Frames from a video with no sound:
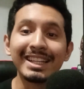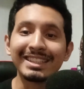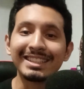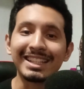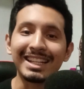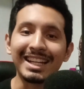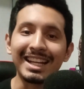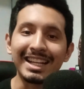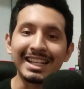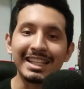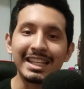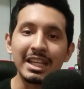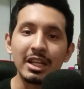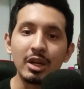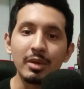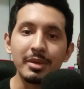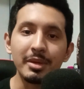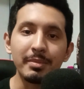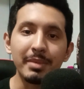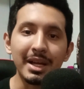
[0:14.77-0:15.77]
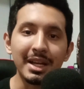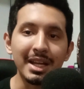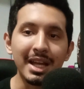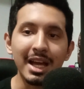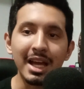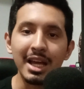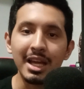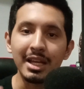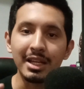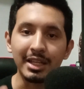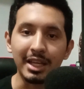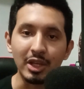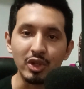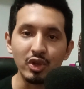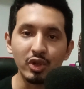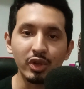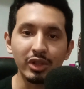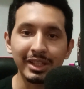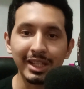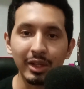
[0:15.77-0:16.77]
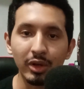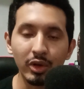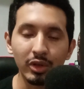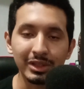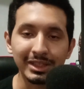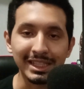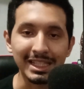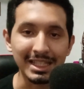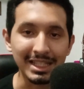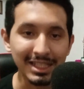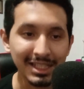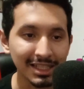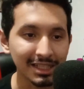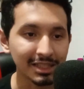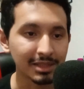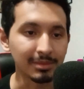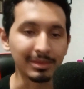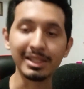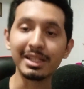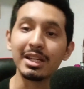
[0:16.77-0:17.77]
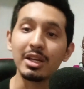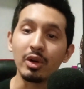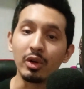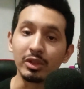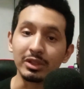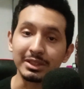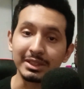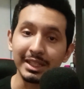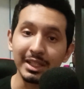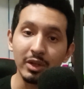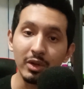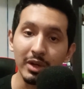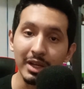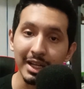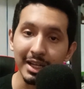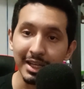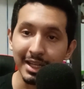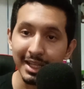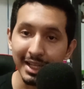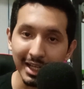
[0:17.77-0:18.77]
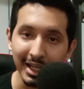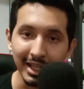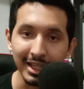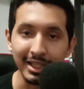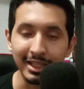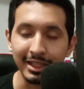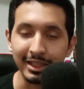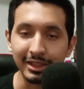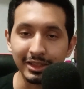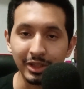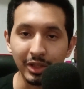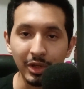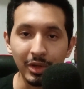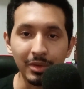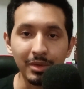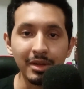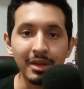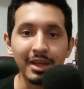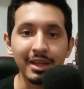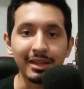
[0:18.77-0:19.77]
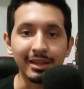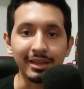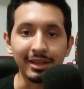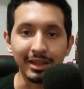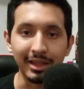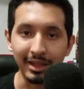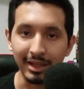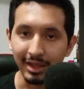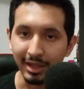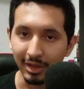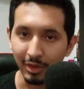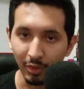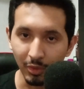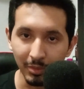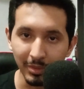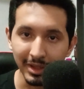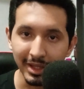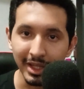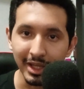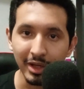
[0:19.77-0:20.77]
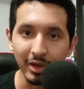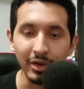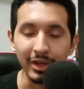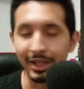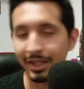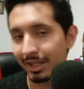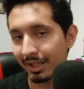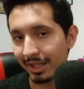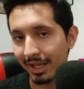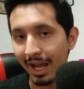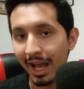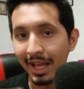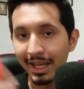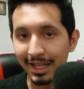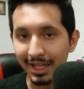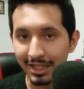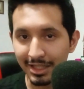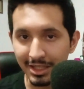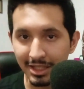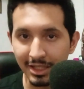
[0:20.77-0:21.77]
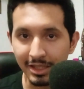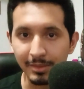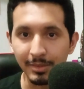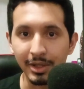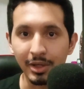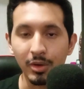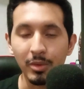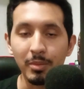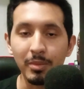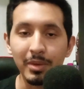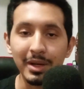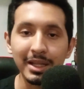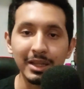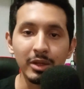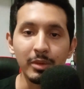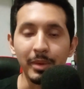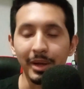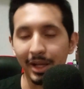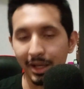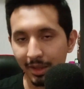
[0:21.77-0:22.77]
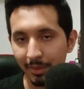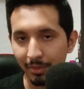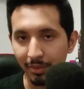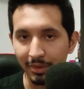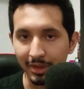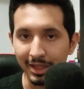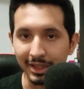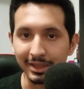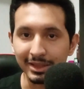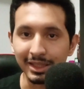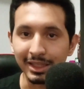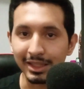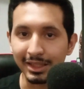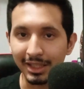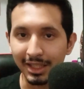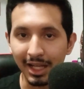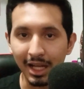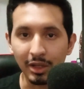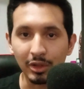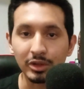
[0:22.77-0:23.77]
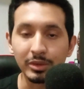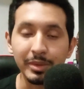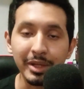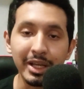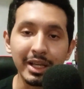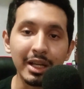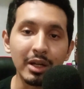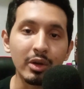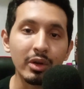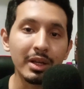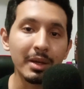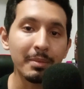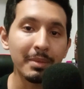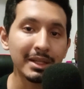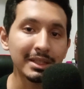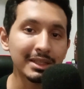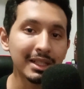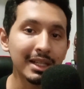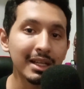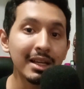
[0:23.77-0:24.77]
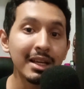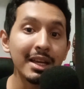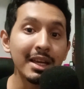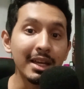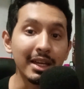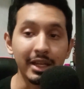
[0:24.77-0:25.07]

Tranquilo mi pana, que yo no te dejo sin chisme. Os dejo el link en la descripción de un video en el que hay el chisme completo para que podáis enteraros bien qué es lo que pasa.